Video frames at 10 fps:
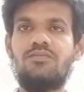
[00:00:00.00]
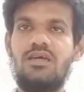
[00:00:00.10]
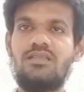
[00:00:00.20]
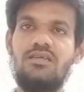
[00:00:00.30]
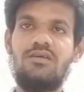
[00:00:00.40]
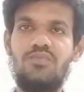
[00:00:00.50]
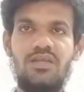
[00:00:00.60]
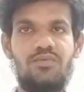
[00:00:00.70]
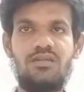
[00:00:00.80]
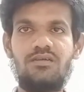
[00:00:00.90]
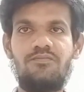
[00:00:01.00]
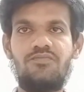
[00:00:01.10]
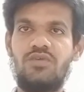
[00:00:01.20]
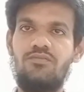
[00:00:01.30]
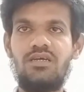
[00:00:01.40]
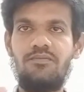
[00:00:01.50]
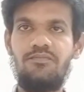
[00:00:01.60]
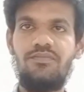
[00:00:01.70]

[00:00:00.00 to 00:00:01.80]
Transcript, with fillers: பிரார்த்திங்க ப்ரே பண்ணுங்கள் ஓகே பாய்